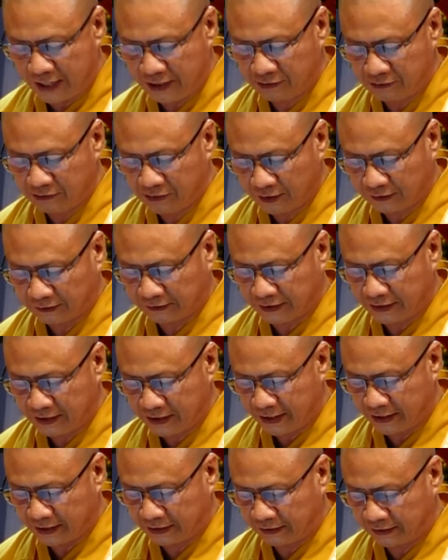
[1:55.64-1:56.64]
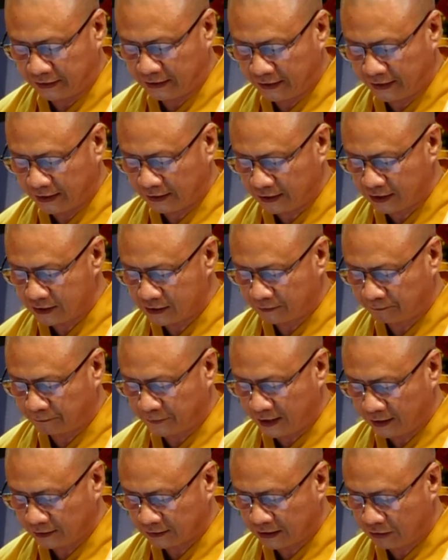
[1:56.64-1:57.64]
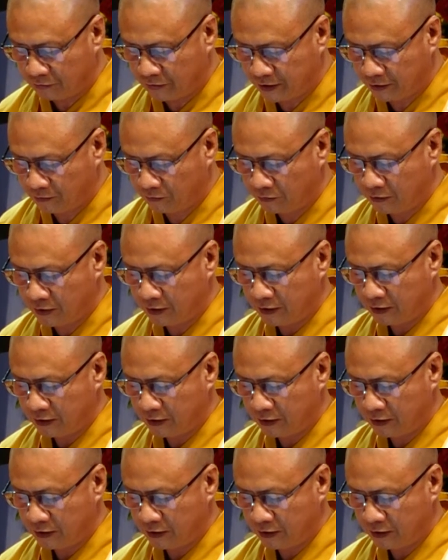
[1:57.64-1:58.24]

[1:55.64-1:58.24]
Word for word: hai nước tiến hành ký kết các hợp tác giao lưu